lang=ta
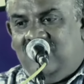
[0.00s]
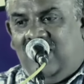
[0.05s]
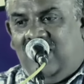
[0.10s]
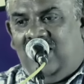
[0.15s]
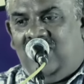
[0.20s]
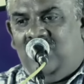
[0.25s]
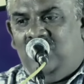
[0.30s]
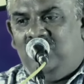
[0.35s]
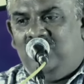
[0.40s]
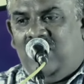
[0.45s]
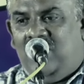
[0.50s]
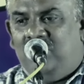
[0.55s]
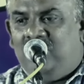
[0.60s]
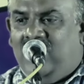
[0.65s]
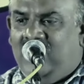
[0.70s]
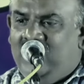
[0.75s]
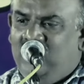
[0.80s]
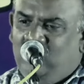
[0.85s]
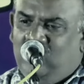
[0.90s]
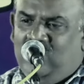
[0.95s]
காரணம் நாம்
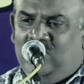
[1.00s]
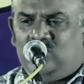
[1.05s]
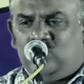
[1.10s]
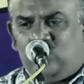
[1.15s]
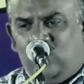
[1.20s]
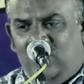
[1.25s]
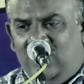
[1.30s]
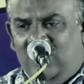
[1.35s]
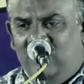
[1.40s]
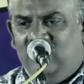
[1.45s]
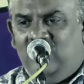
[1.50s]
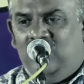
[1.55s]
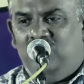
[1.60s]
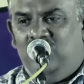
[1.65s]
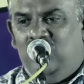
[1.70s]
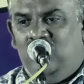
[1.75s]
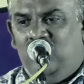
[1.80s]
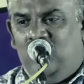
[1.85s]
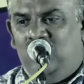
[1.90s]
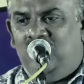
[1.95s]
அறிவுரை சொல்ல
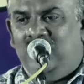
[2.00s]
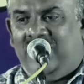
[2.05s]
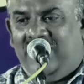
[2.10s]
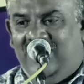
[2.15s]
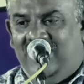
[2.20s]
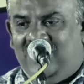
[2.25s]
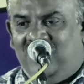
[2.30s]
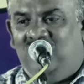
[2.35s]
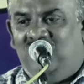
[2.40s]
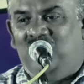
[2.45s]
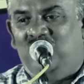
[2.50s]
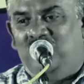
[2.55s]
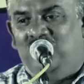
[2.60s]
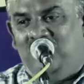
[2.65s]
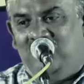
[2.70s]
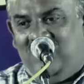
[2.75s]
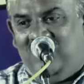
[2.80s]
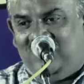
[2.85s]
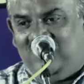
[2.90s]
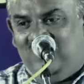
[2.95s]
விரும்புவோம் கேட்க விரும்ப
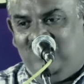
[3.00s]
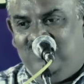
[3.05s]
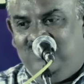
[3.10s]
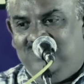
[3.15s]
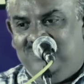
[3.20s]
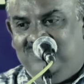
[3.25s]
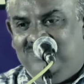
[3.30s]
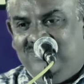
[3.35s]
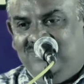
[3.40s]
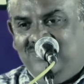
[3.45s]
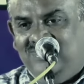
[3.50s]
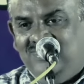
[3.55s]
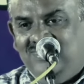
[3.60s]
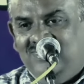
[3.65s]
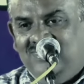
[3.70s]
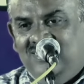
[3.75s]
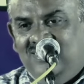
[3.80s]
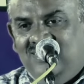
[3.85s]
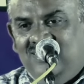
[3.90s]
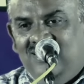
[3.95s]
மாட்டோம்
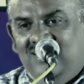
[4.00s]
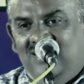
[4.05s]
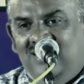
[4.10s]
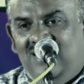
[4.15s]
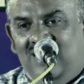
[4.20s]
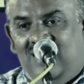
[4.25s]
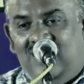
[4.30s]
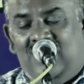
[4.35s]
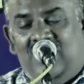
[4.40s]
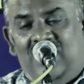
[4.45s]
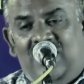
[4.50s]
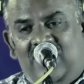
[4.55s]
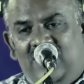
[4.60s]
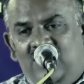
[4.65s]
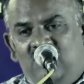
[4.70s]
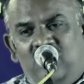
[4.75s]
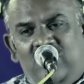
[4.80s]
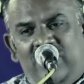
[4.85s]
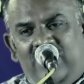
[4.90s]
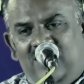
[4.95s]
ஆனால்
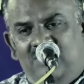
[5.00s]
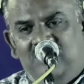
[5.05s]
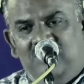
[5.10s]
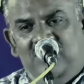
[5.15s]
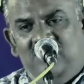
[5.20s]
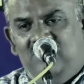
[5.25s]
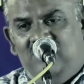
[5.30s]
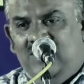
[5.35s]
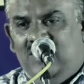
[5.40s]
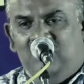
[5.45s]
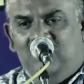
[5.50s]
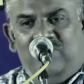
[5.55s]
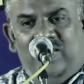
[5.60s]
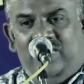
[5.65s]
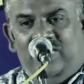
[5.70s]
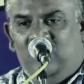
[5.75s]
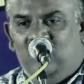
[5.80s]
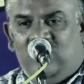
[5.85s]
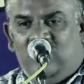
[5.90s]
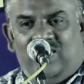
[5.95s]
அறிவுரை என்பது வெறும்
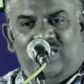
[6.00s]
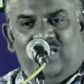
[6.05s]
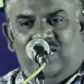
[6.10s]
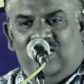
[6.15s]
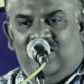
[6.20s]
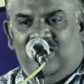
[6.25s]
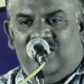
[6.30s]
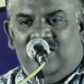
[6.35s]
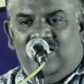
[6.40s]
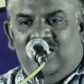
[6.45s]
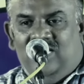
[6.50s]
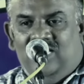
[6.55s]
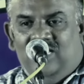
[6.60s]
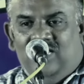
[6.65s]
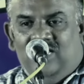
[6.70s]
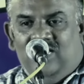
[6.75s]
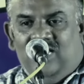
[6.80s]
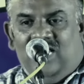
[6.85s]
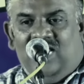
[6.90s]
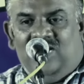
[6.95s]
அறிவுரை அல்ல
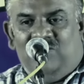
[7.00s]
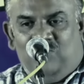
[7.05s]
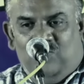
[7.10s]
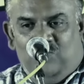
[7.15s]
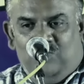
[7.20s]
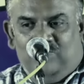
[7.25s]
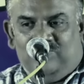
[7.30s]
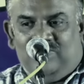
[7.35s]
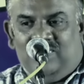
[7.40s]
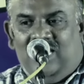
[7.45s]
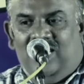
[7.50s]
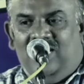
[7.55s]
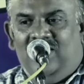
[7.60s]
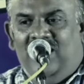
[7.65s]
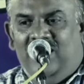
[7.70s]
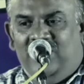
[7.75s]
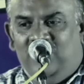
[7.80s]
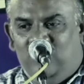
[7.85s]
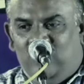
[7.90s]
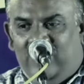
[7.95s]
அனுபவம் தான்
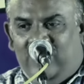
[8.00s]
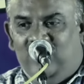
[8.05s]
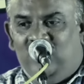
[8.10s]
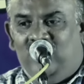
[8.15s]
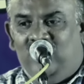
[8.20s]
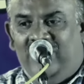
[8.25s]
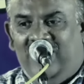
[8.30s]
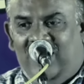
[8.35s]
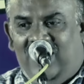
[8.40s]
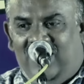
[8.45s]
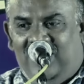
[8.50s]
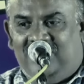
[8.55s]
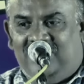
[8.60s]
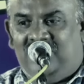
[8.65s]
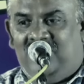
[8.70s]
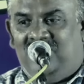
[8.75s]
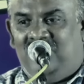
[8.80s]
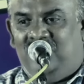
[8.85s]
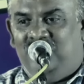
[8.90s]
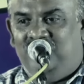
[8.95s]
அறிவுரையினுடைய
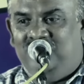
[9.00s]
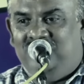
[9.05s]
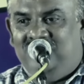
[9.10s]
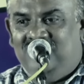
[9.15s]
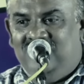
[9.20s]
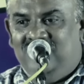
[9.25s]
ஆதாரம்